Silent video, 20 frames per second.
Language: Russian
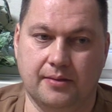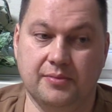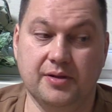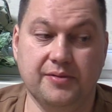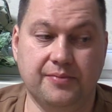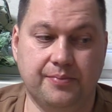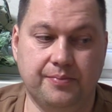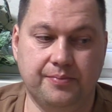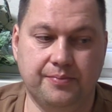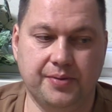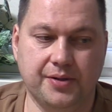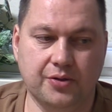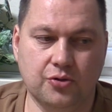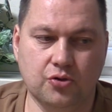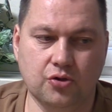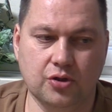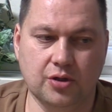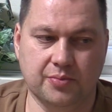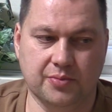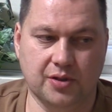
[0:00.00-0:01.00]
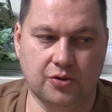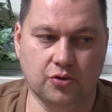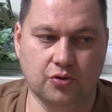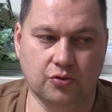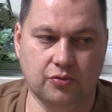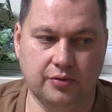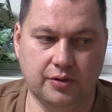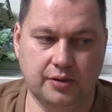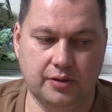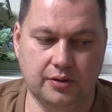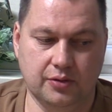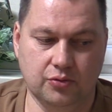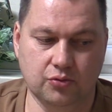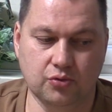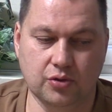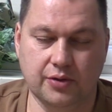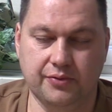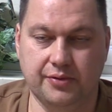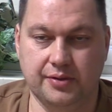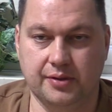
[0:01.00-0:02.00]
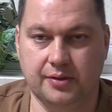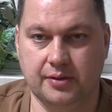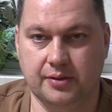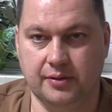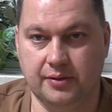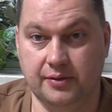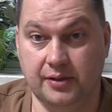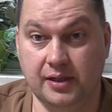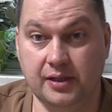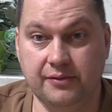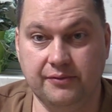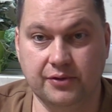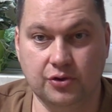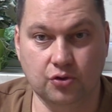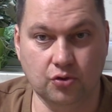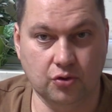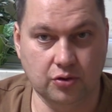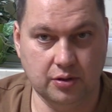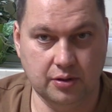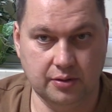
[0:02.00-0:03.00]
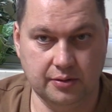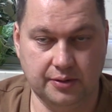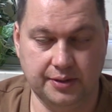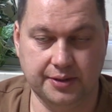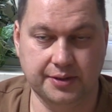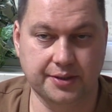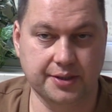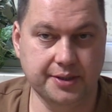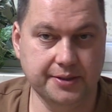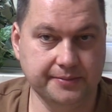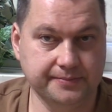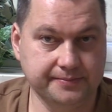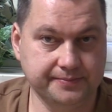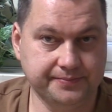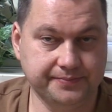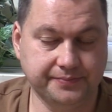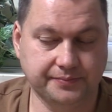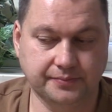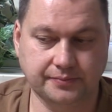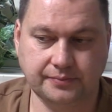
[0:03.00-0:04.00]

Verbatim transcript: Мы переходим на новый уровень или виток игры.